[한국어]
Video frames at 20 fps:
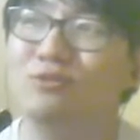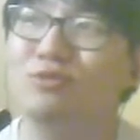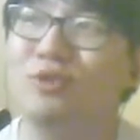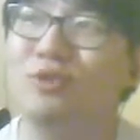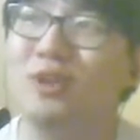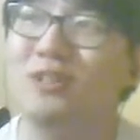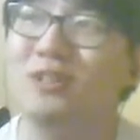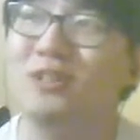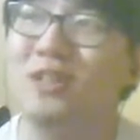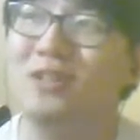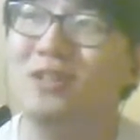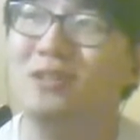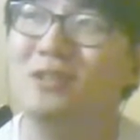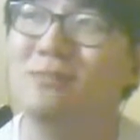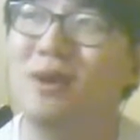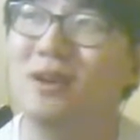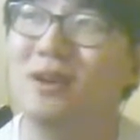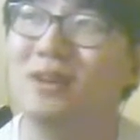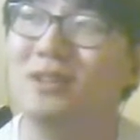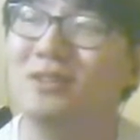울어하더니
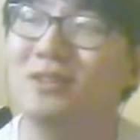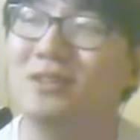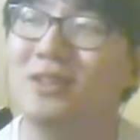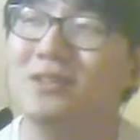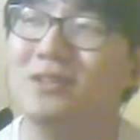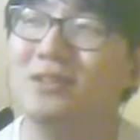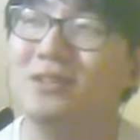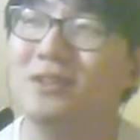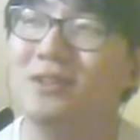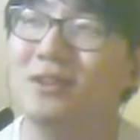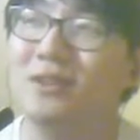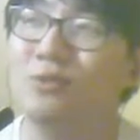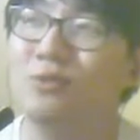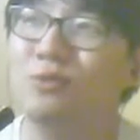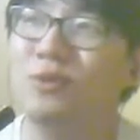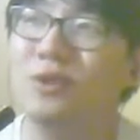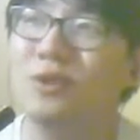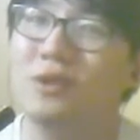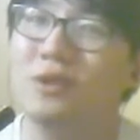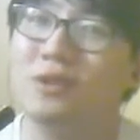말하더니
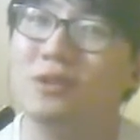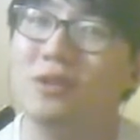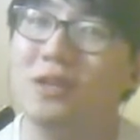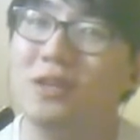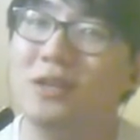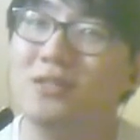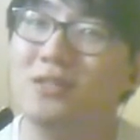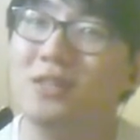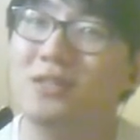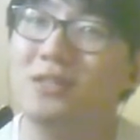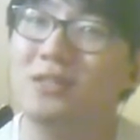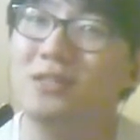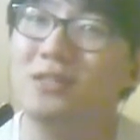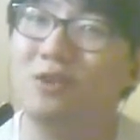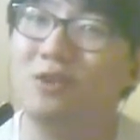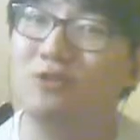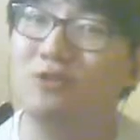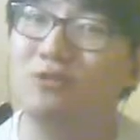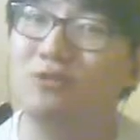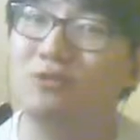하고
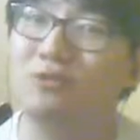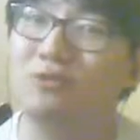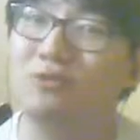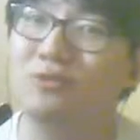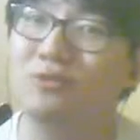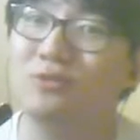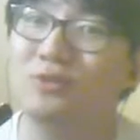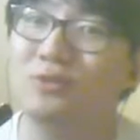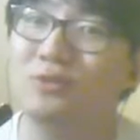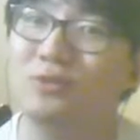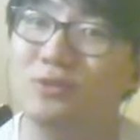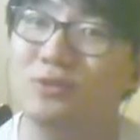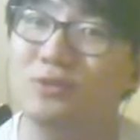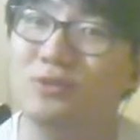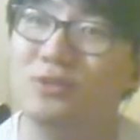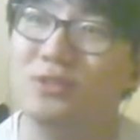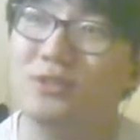걔사진에 얼굴 그